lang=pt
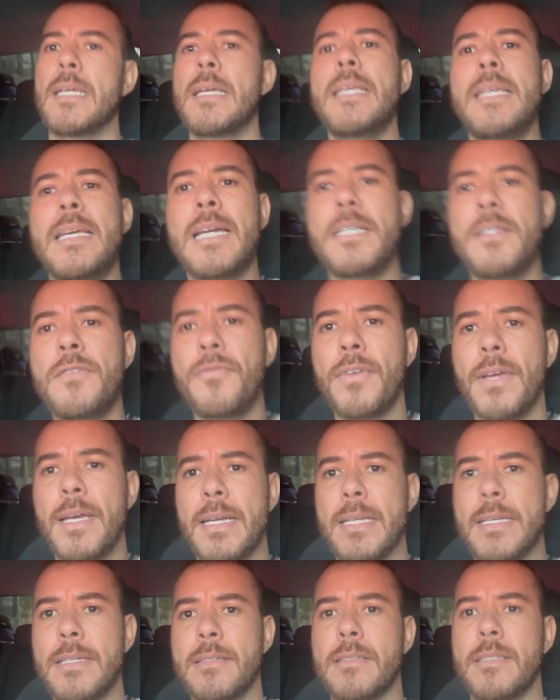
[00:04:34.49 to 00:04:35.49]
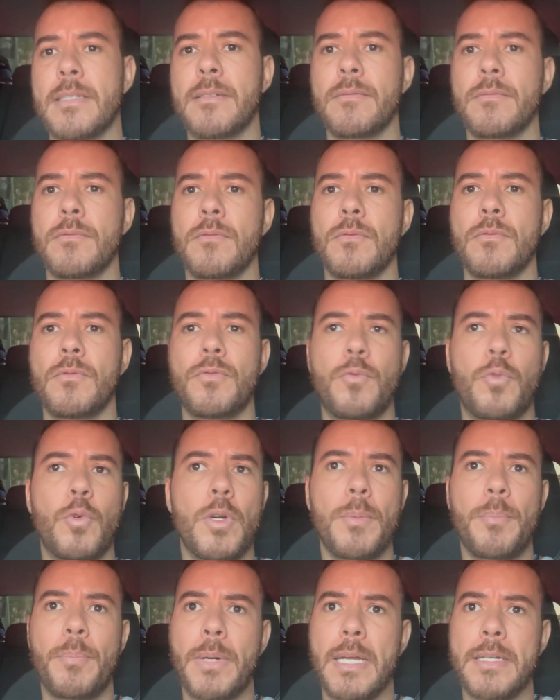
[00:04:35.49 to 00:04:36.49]
E a diferença
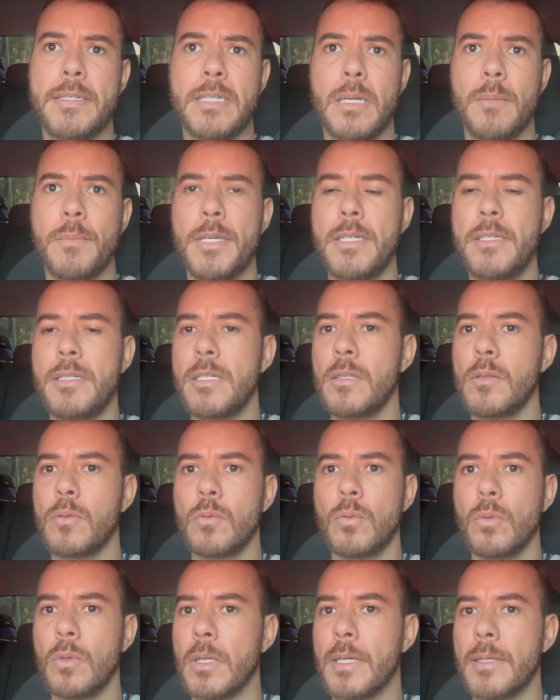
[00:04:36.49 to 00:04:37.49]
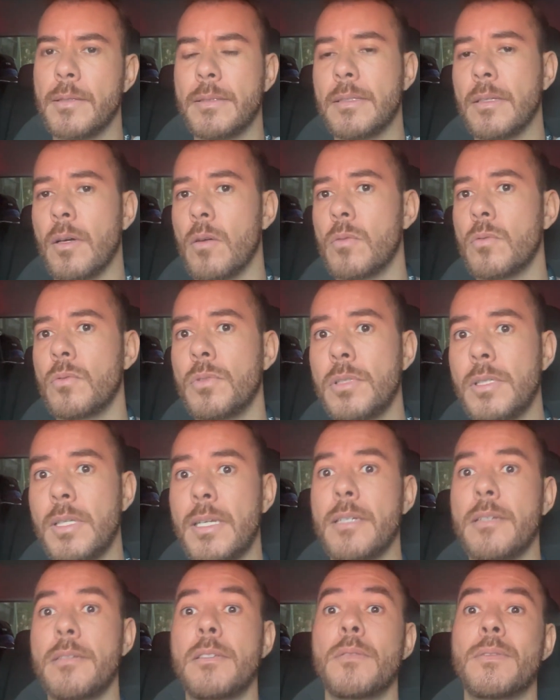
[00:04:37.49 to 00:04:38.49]
foi praticamente nula. Alguns
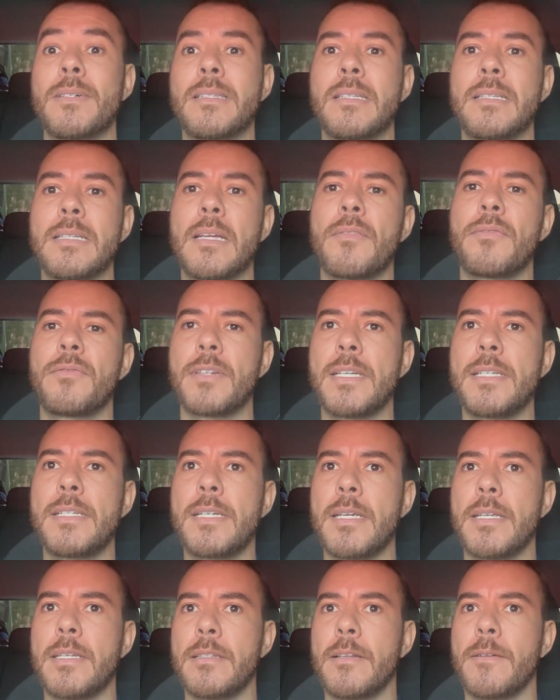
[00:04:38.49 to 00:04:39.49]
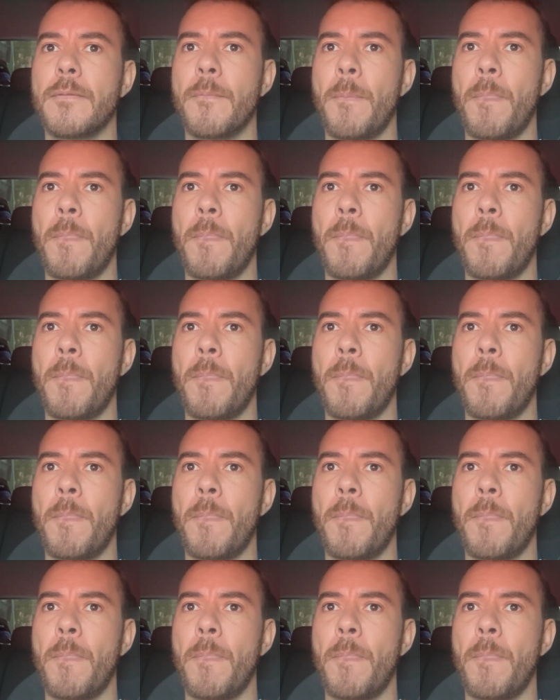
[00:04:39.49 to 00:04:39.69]
trechos eu andei na frente ainda.